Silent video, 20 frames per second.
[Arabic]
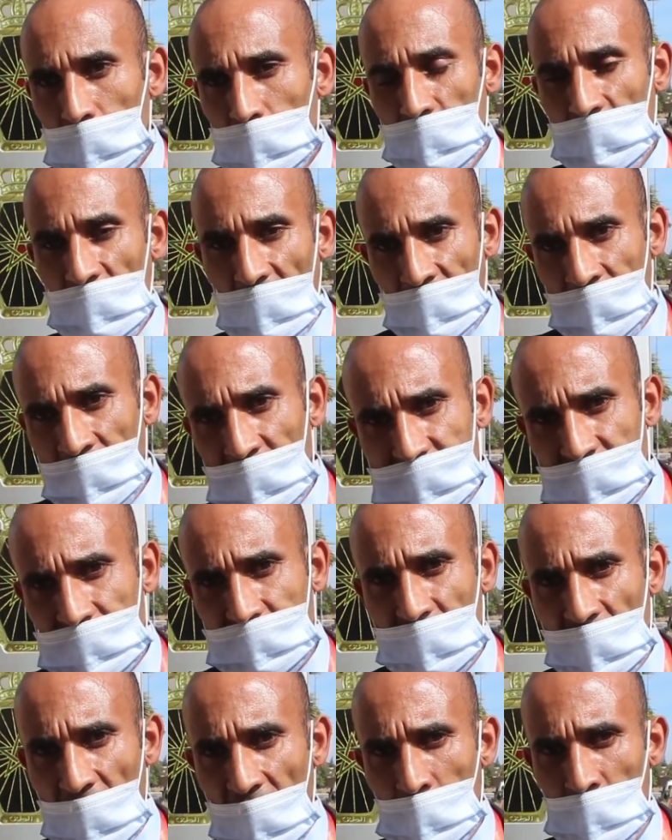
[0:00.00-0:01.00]
بالعناصر
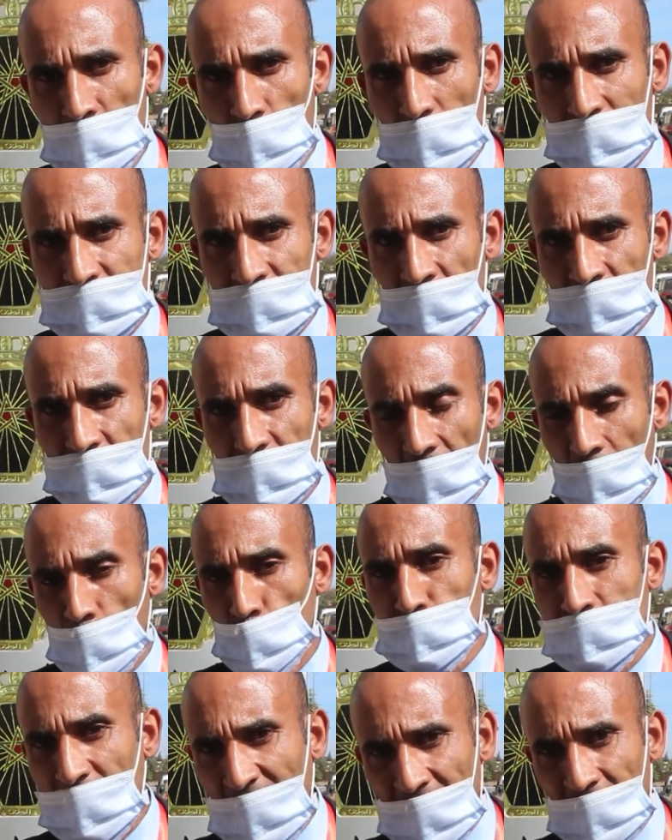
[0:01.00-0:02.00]
ديال الامن الوطني او
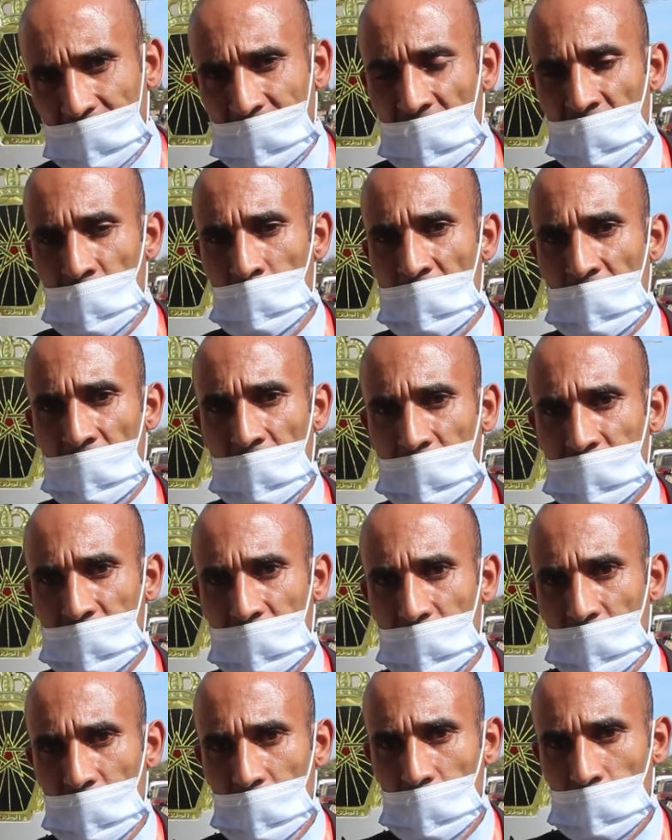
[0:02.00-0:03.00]
الدرك
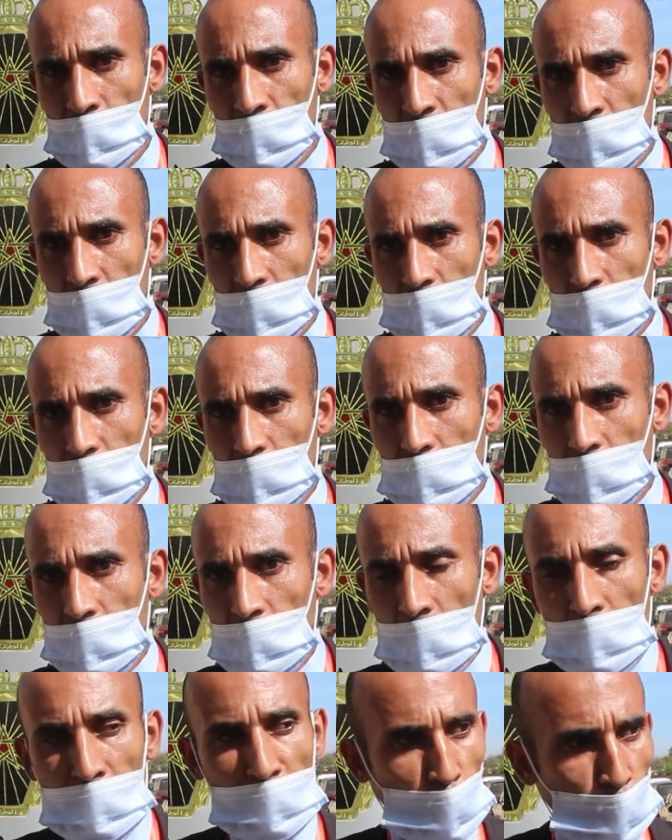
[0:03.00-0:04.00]
الملكي
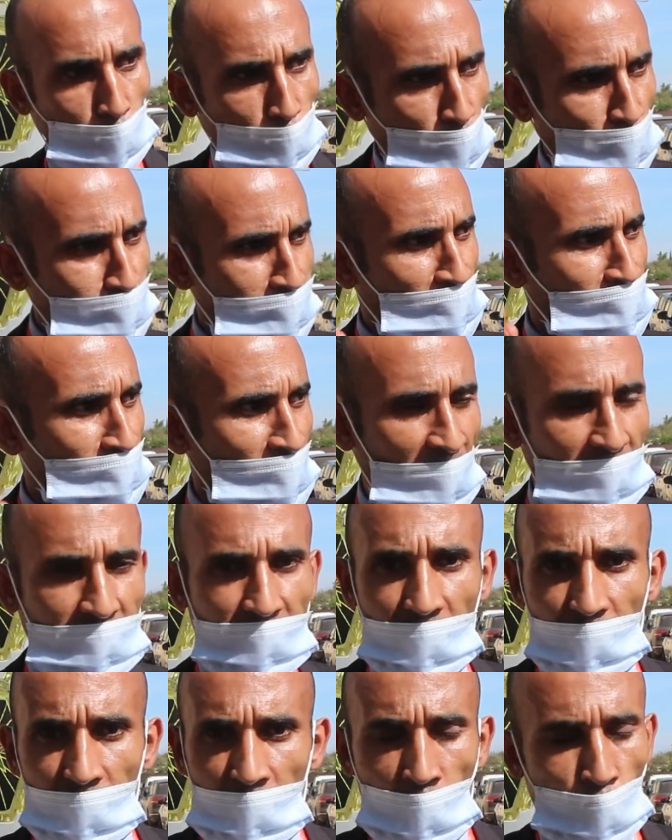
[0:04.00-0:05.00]
بالخروج
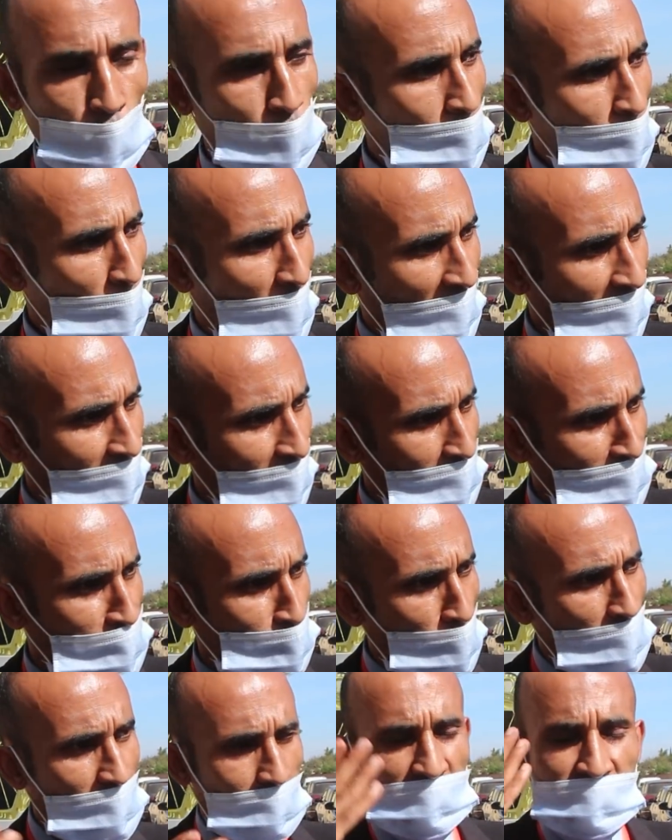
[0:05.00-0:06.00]
للشارع ومحاربه
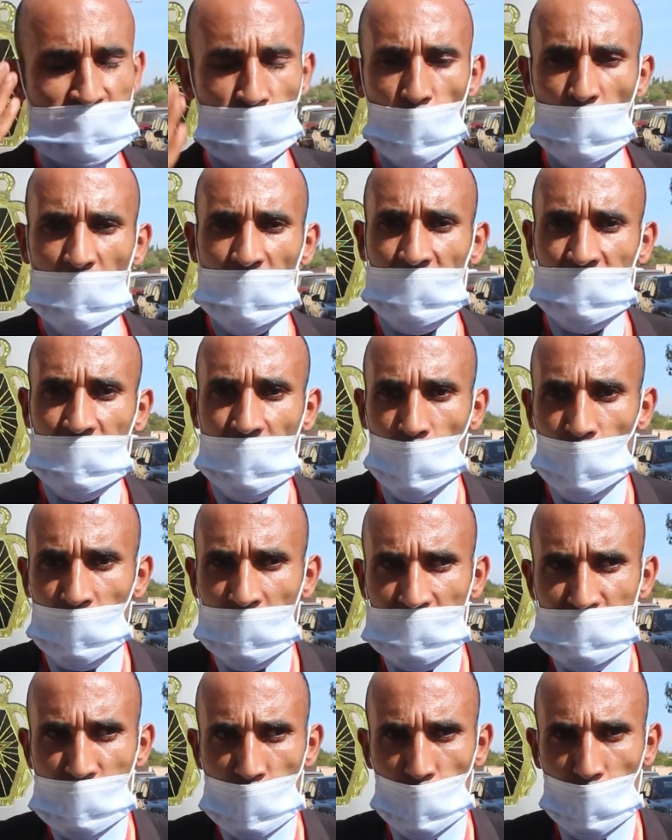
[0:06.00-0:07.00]
كل من سولت له
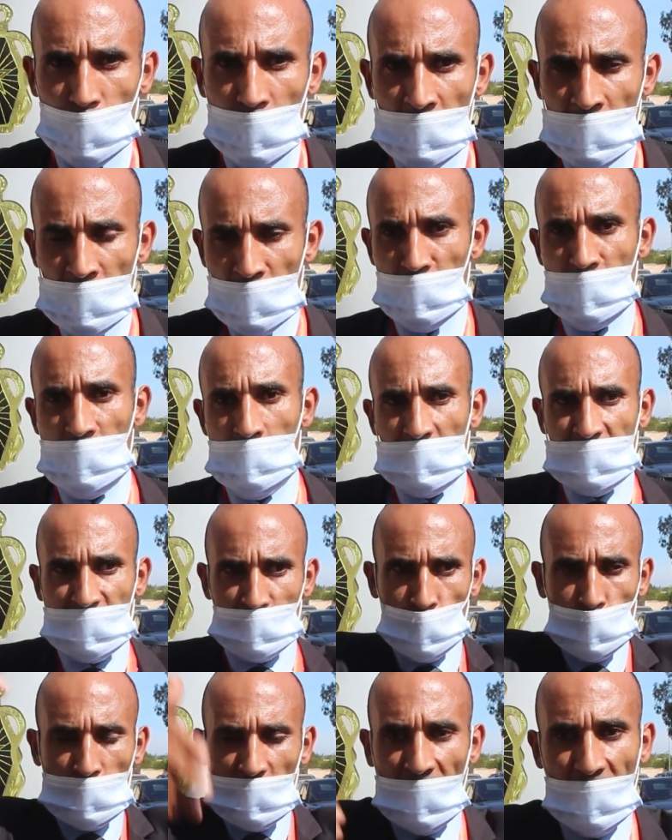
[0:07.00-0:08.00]
نفسه اليوم
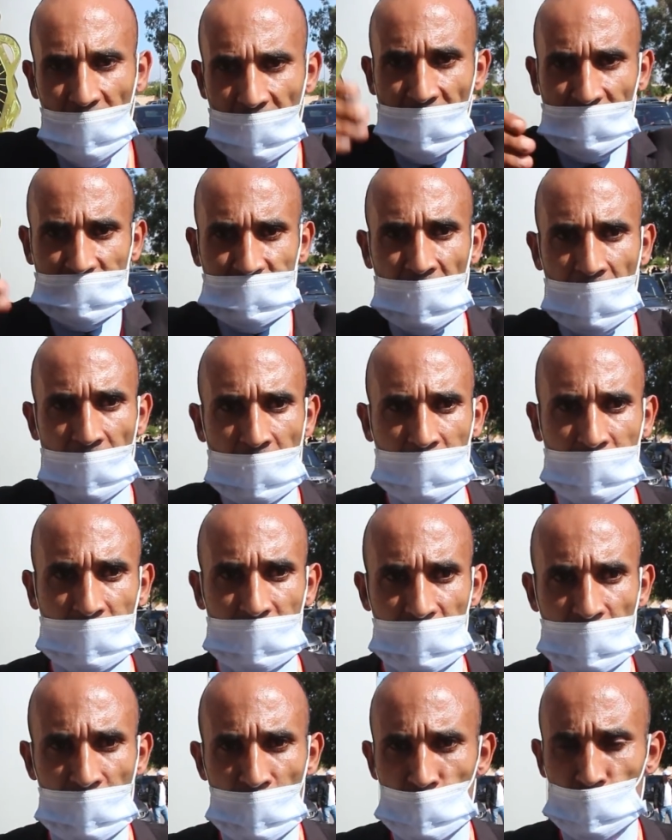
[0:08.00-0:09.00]
كتوقع لها
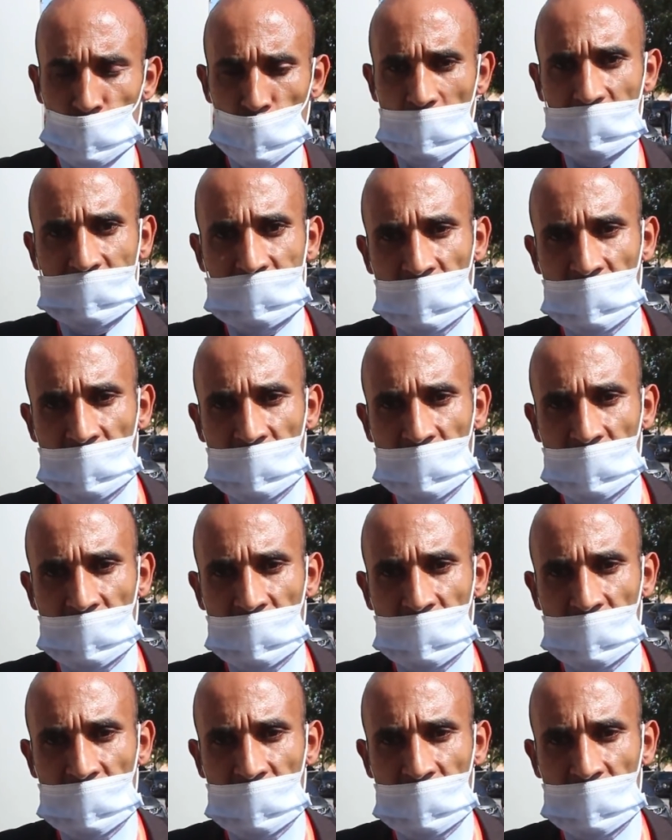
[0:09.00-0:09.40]
الدركي شكون اللي